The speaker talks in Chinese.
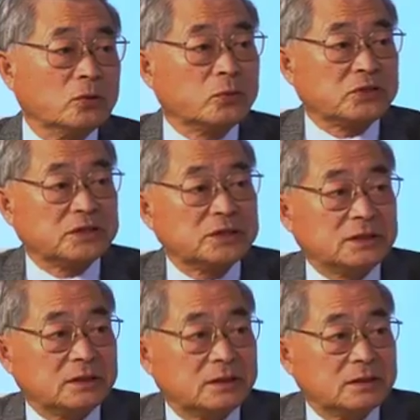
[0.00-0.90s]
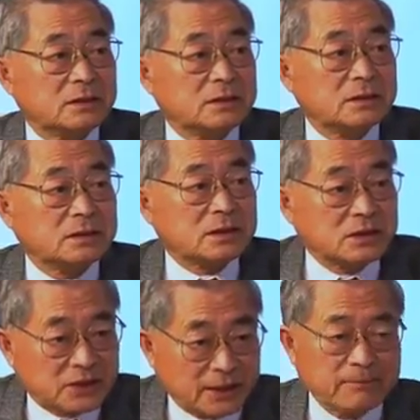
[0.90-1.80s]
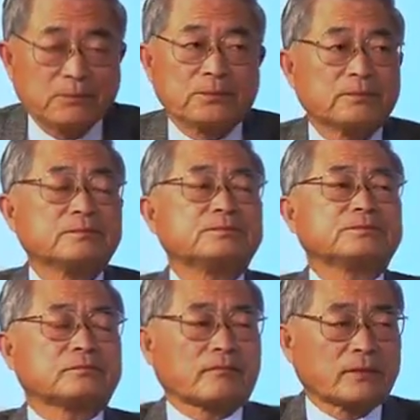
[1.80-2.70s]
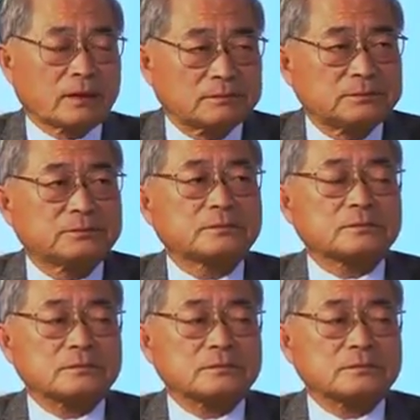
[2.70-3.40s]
怖袭击。我看到今天的纽约